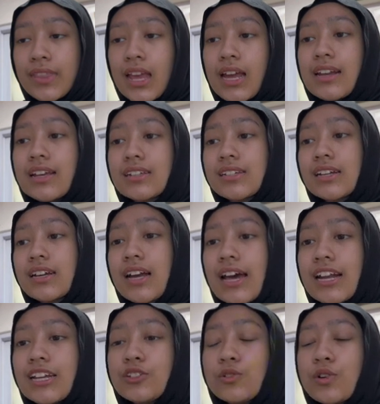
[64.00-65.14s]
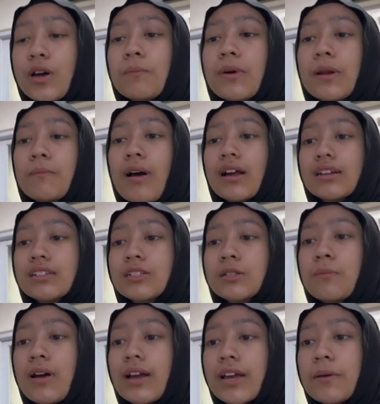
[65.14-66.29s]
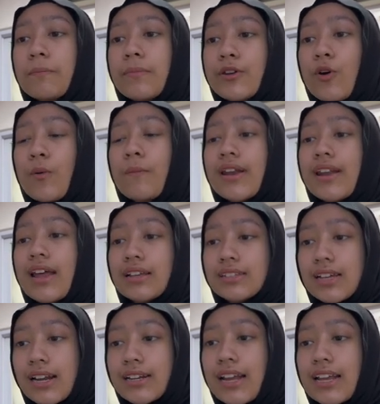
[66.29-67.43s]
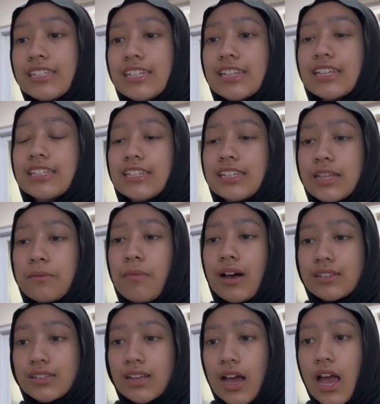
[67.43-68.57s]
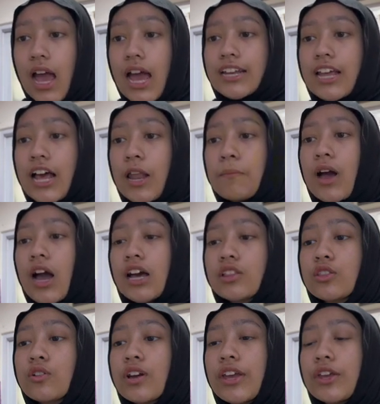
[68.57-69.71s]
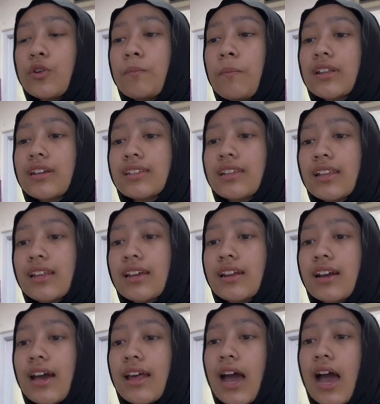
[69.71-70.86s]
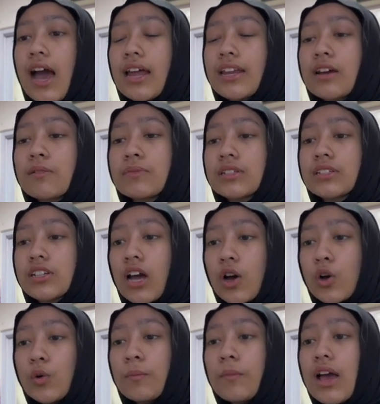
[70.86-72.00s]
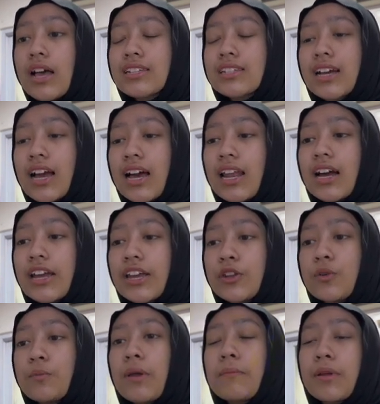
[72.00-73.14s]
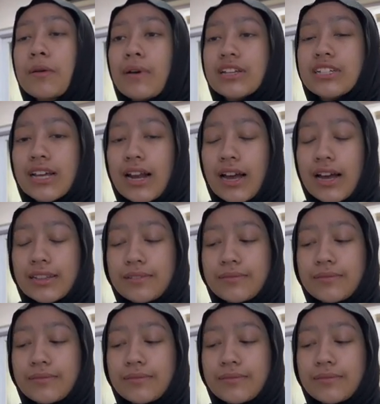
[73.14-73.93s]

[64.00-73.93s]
Dasar negara juga bermakna sebagai pedoman dasar dan cita-cita bangsa dalam mengatur kehidupan ketatanegaraan yang mencakup segala kehidupan bermasyarakat.